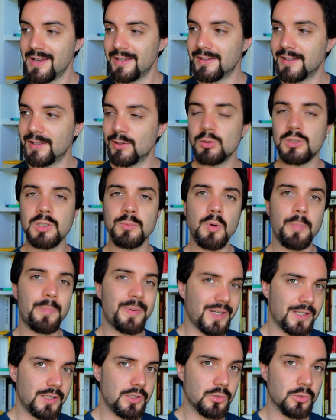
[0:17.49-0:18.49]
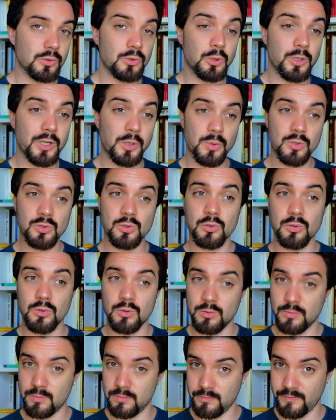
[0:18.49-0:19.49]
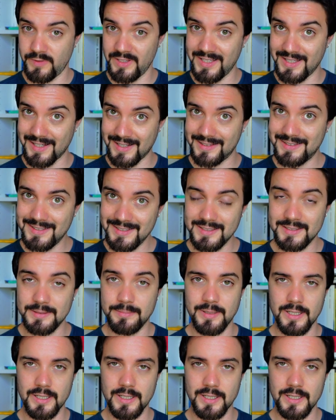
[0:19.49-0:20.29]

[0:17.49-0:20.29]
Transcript: Nell'ultimo periodo, e questo venerdì,